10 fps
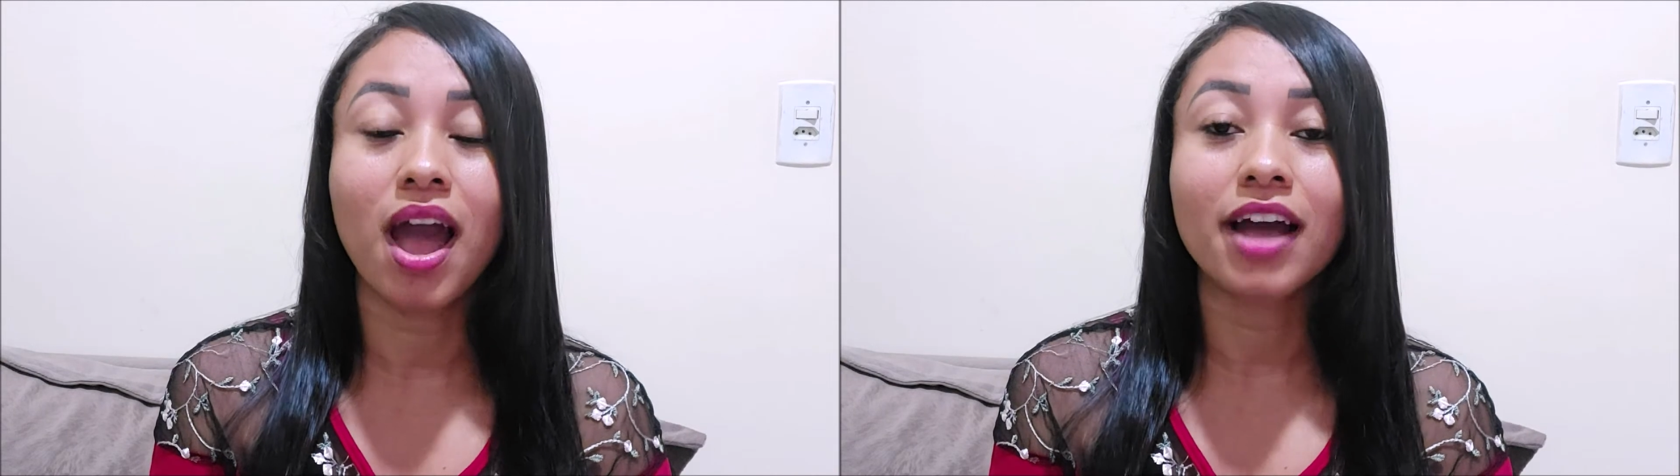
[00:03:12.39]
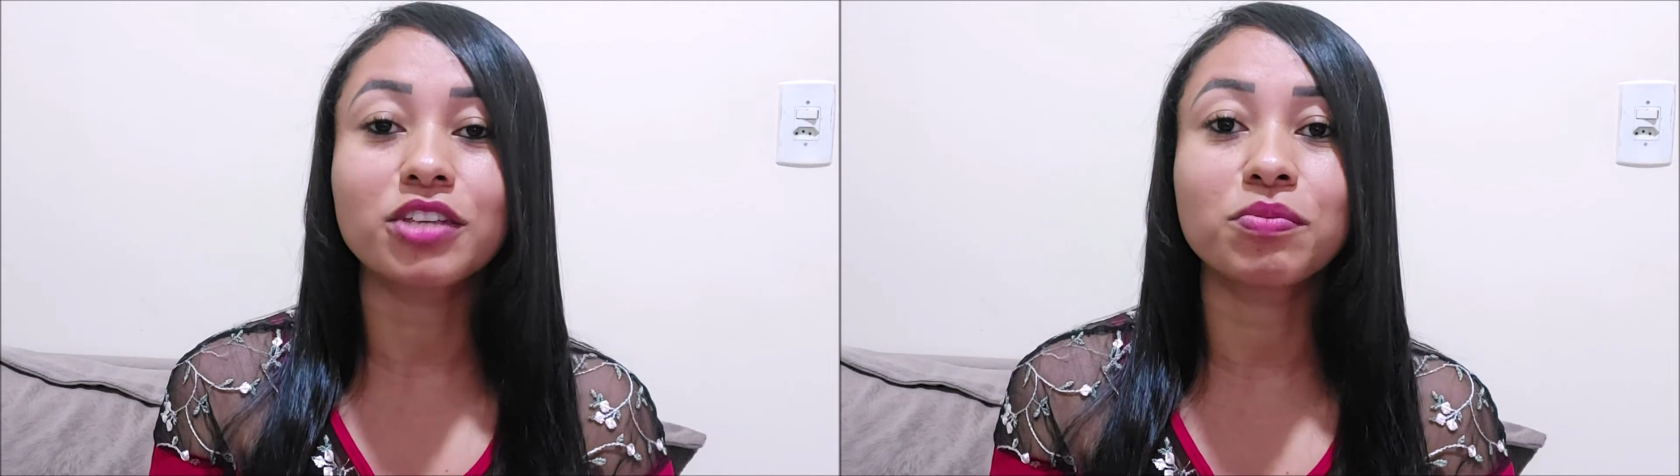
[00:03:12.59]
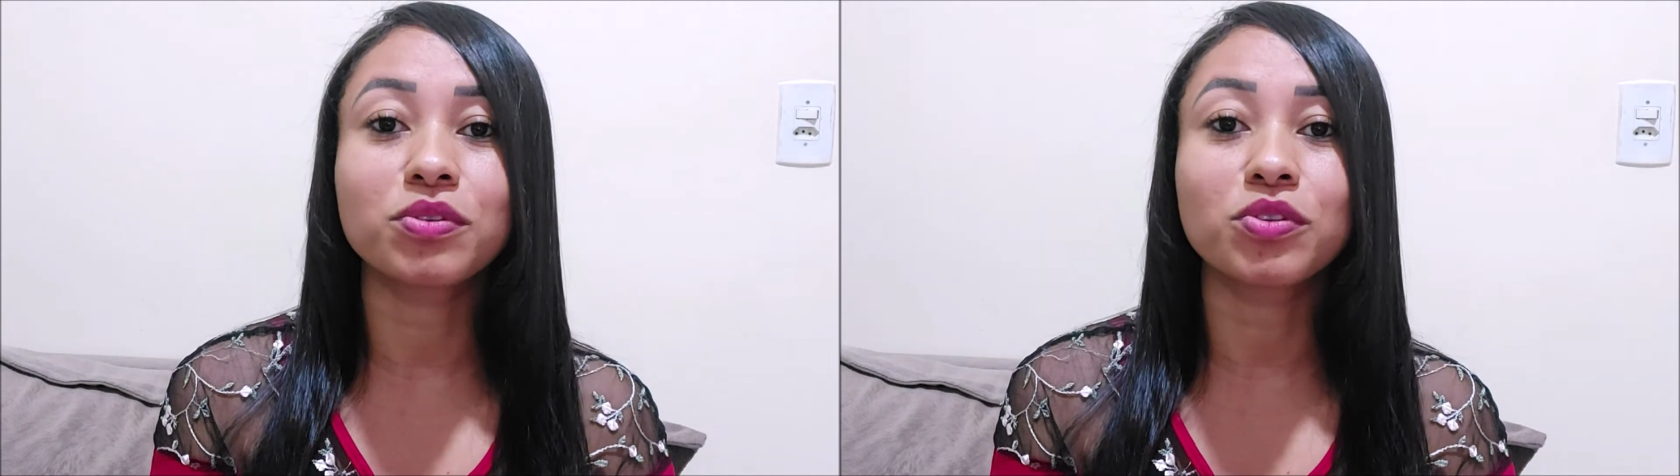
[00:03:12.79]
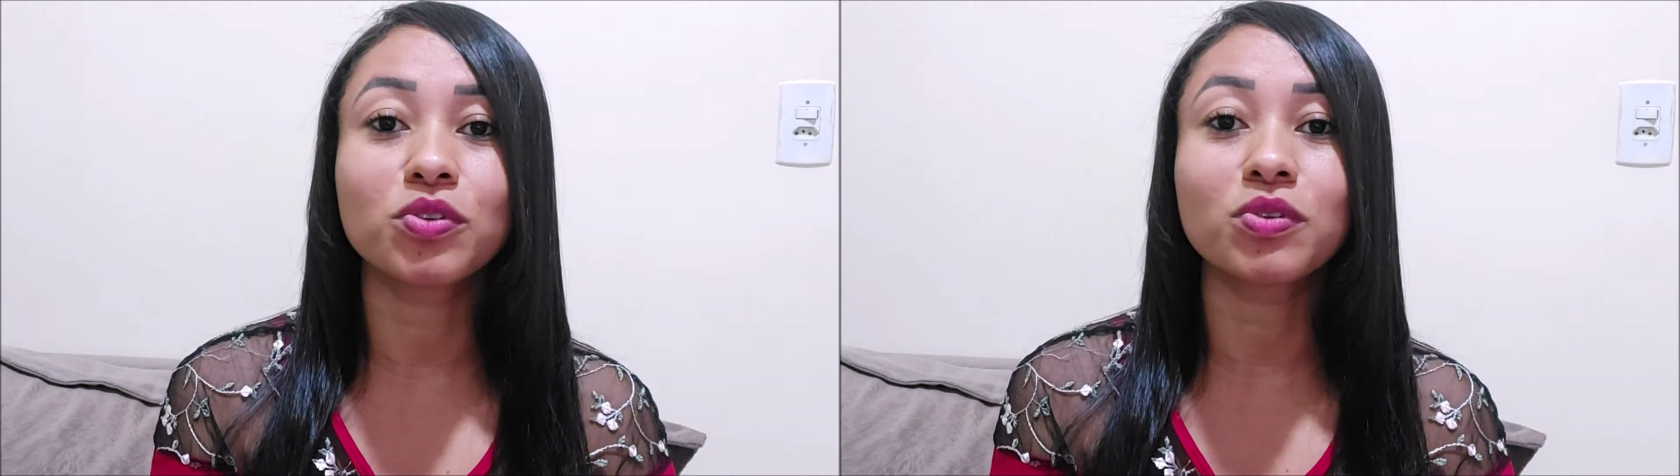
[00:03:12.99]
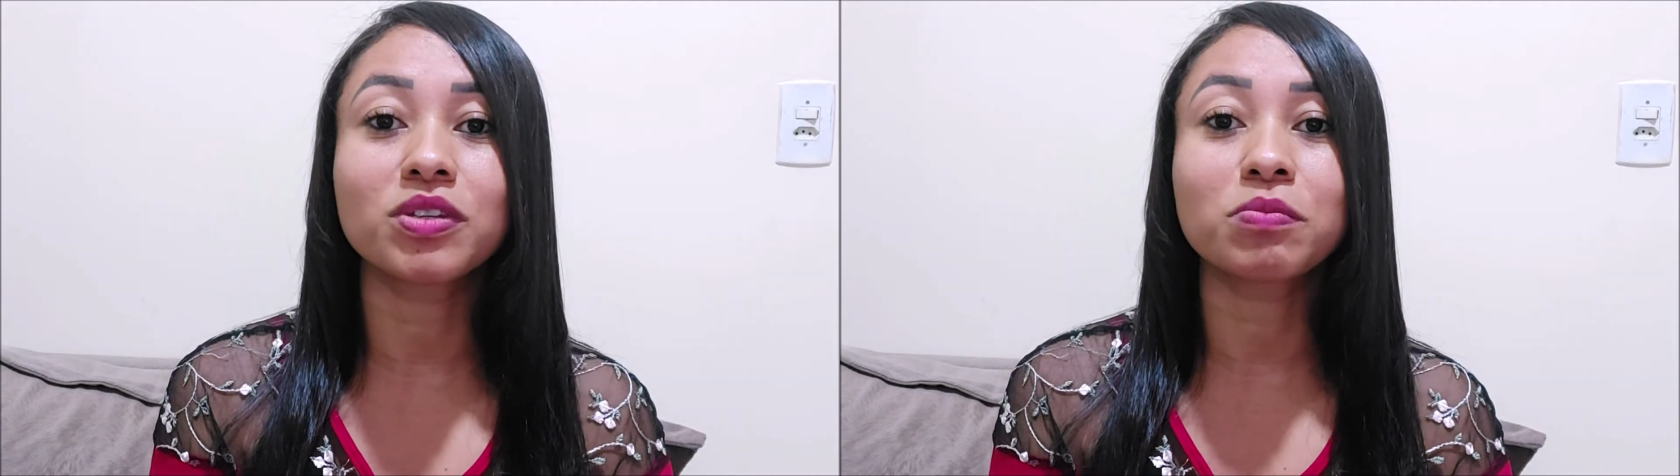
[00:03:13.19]
as
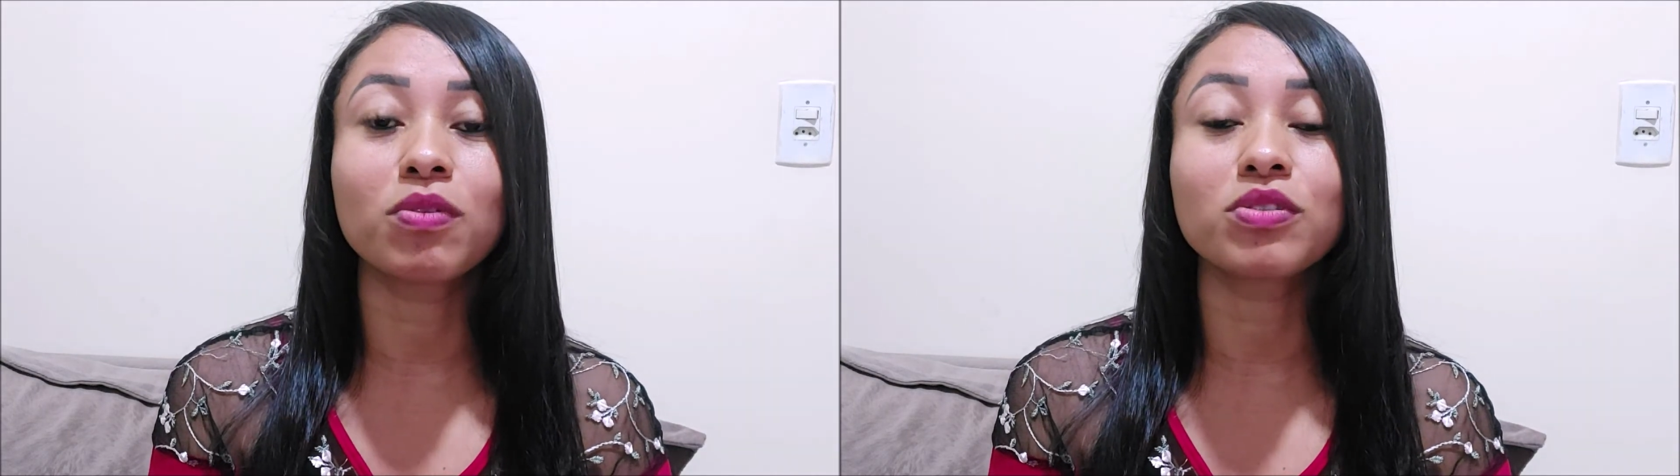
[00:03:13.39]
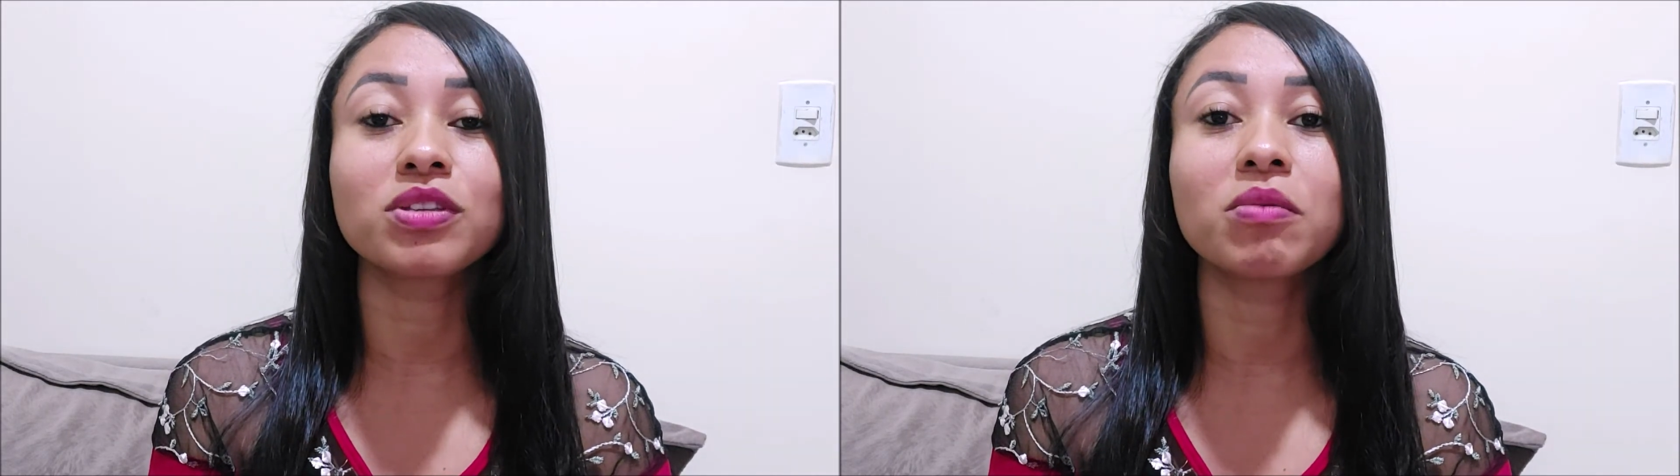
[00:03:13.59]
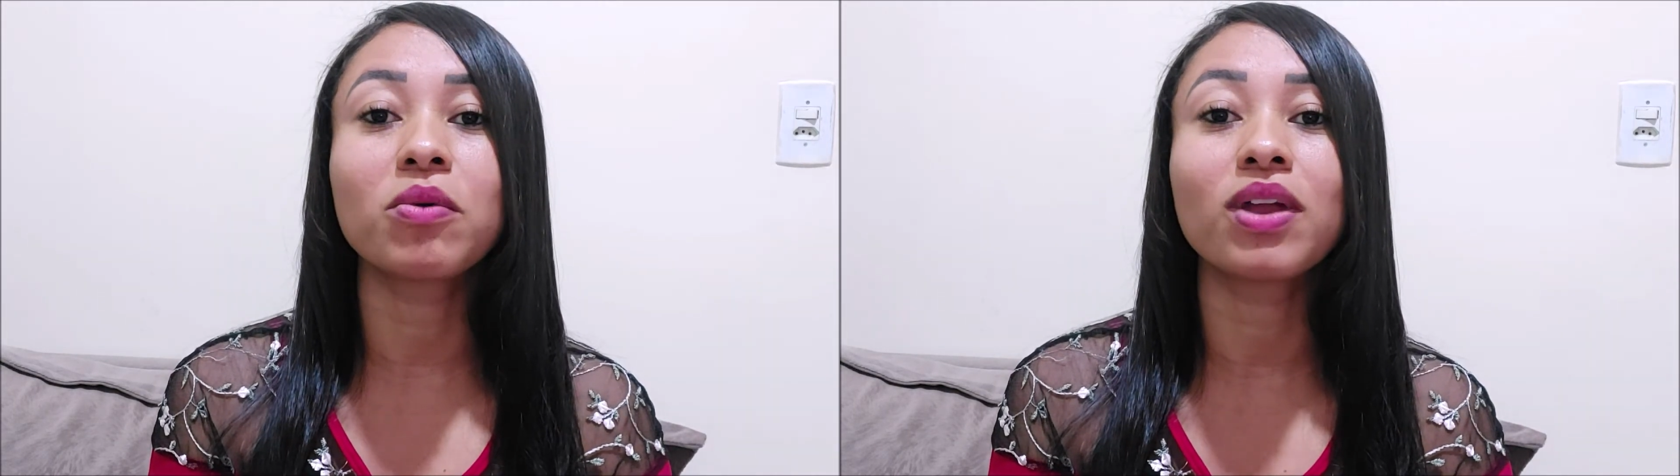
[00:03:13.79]
pessoas possam